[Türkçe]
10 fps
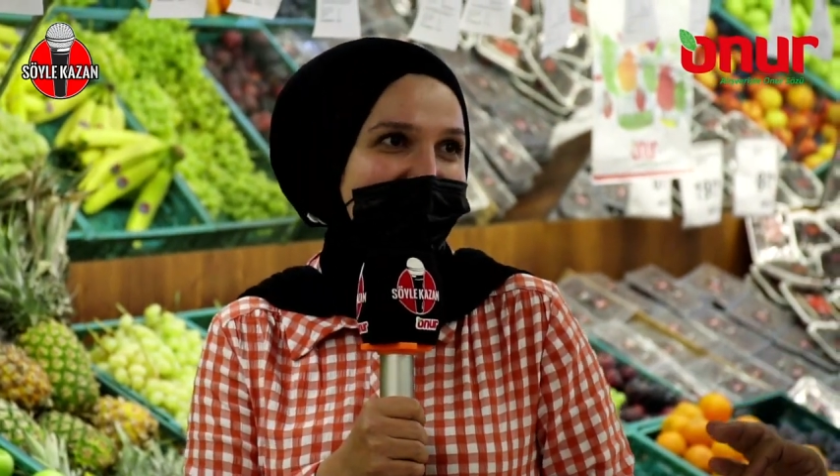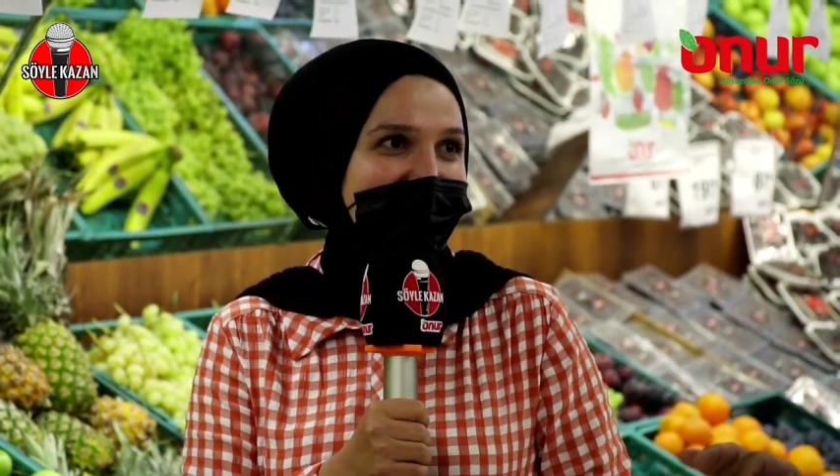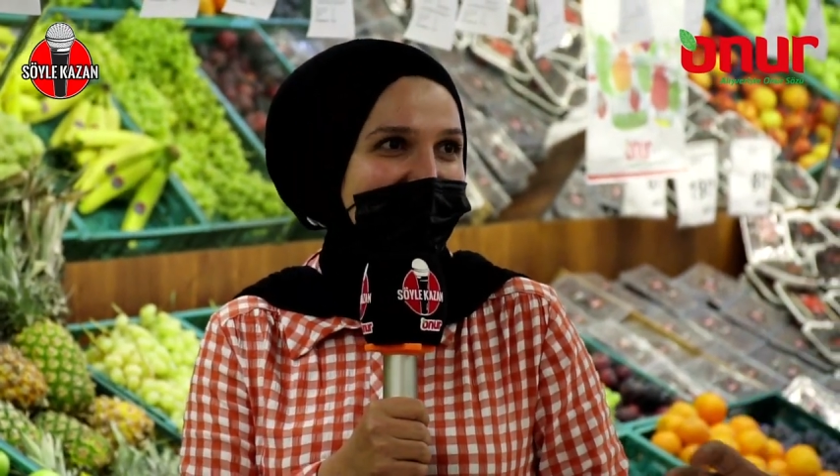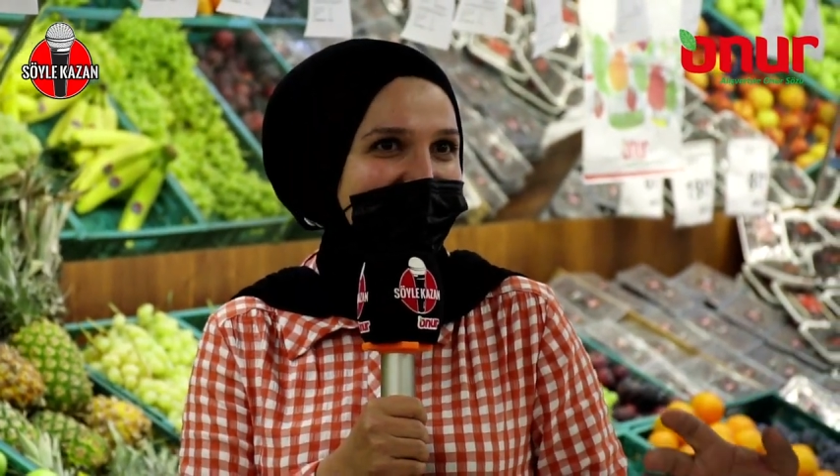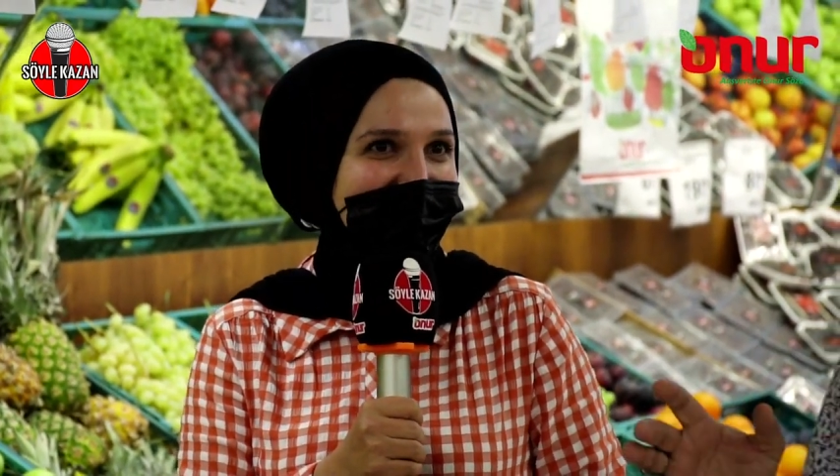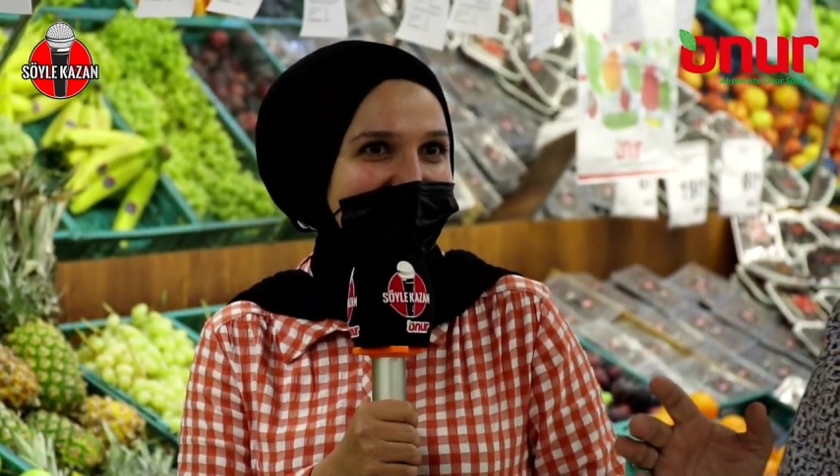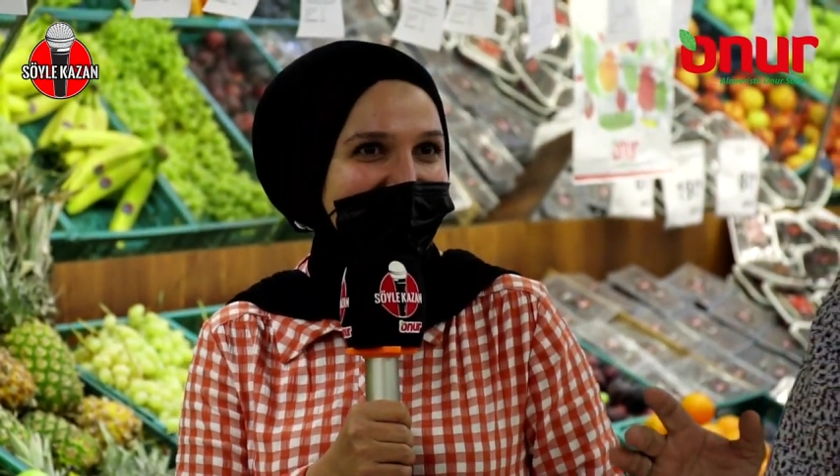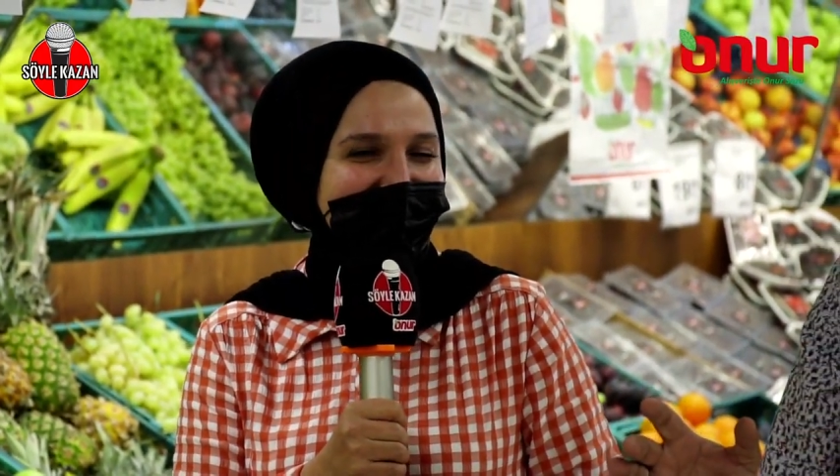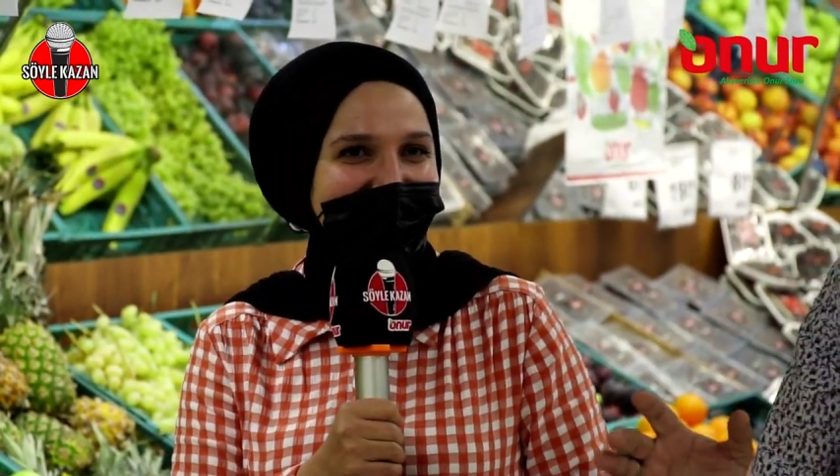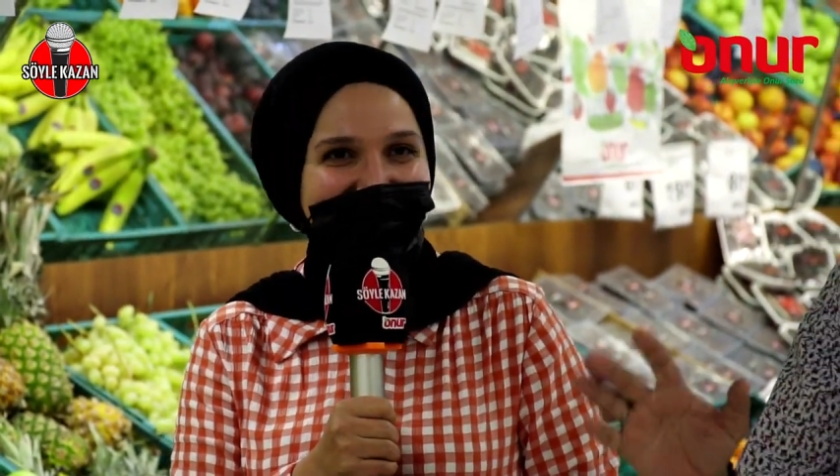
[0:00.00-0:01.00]
Peki
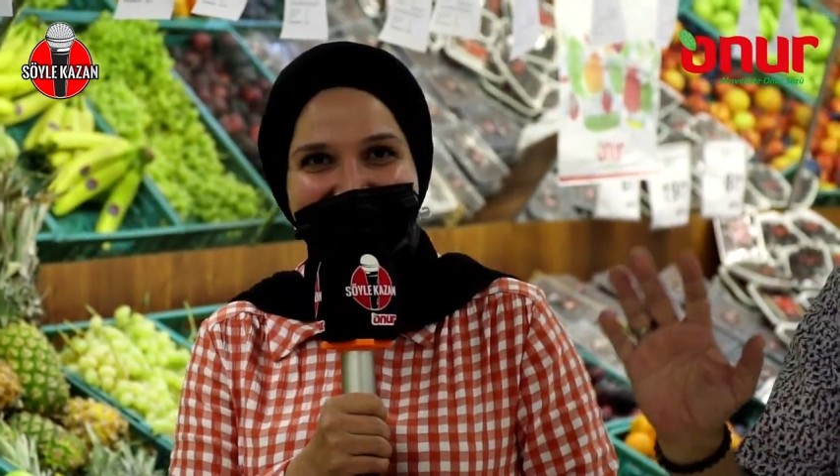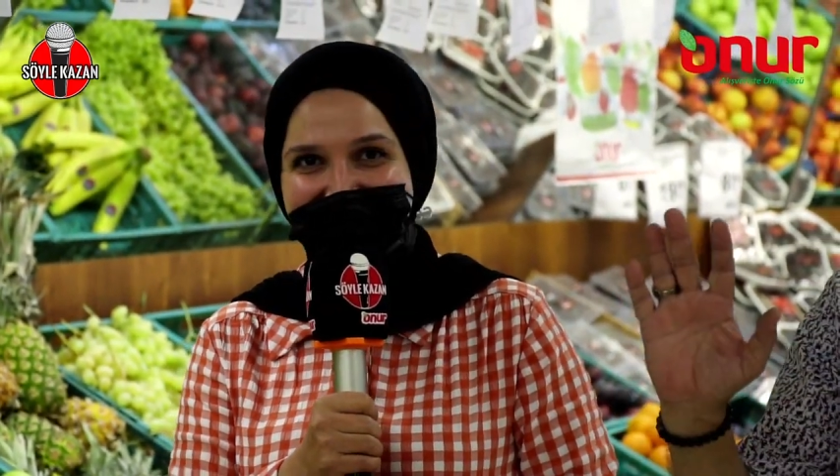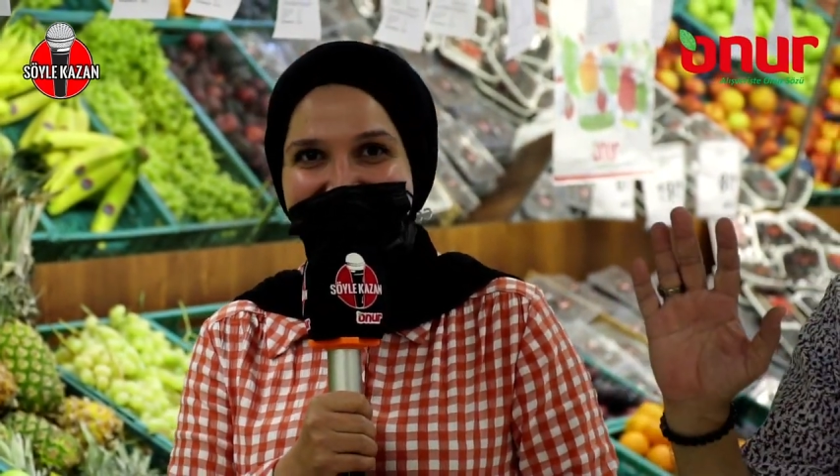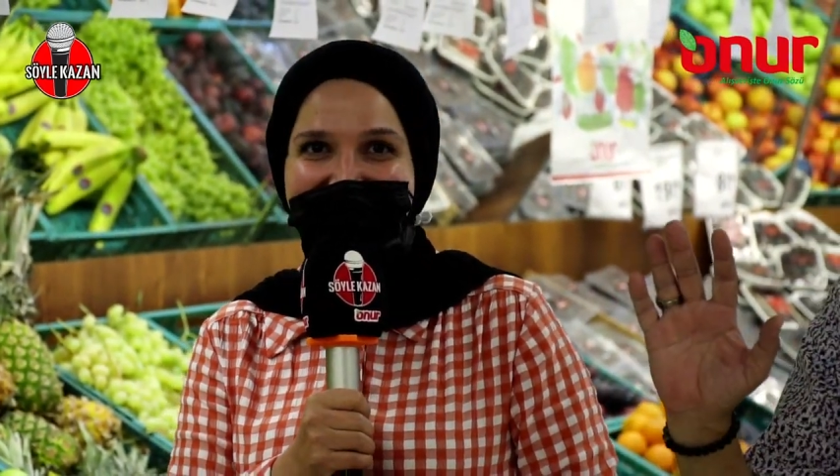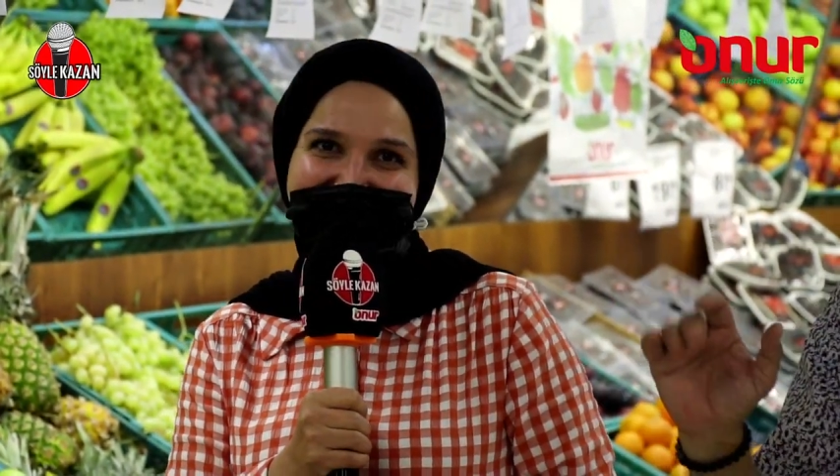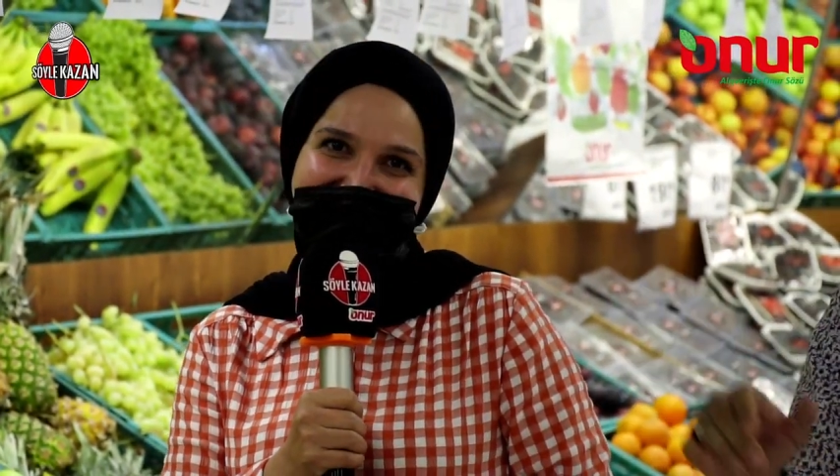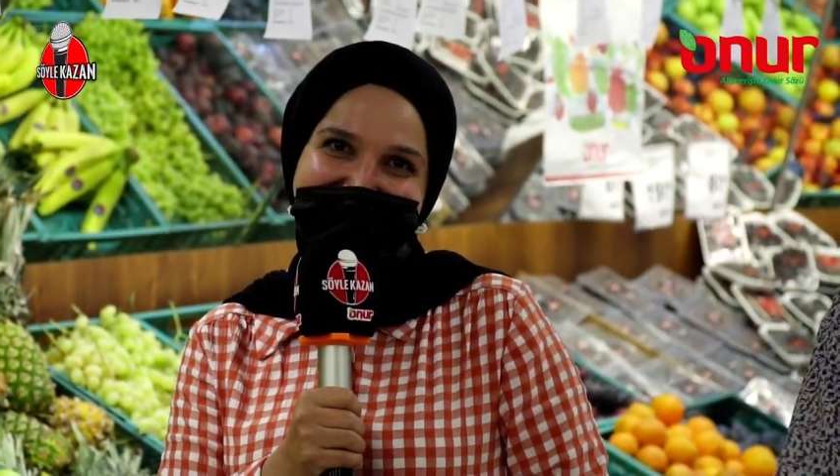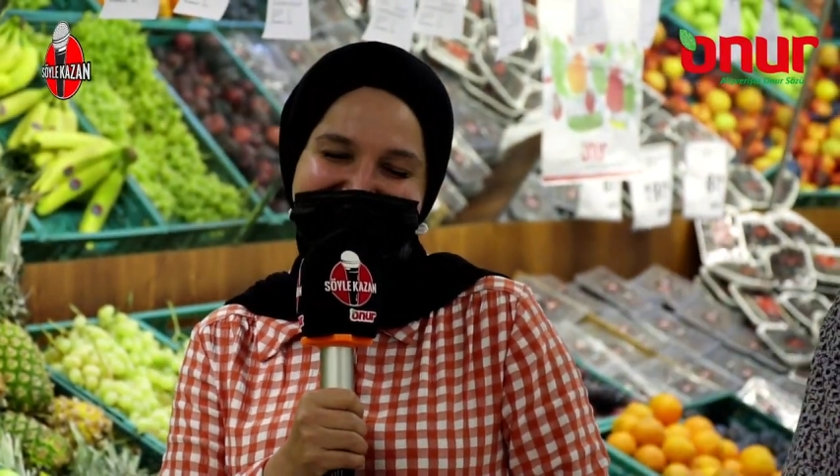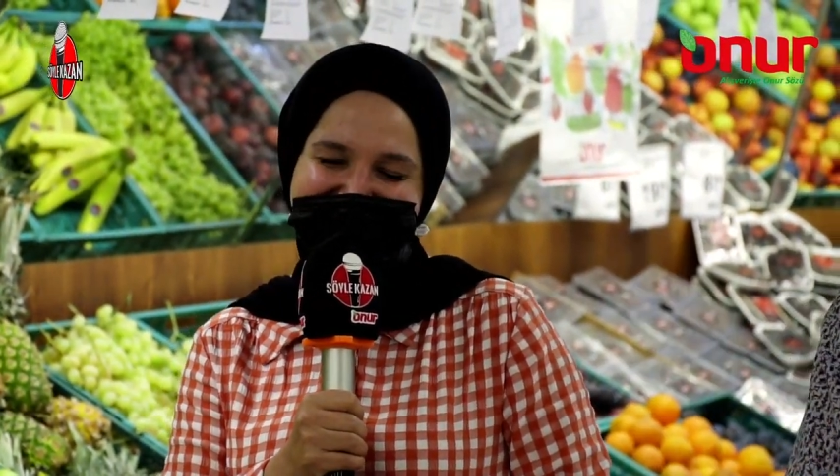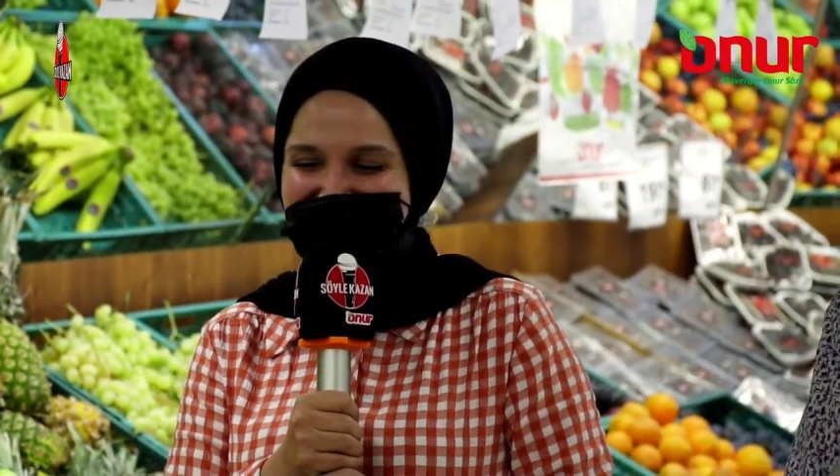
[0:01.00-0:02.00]
normaldir. Normaldir. Evet.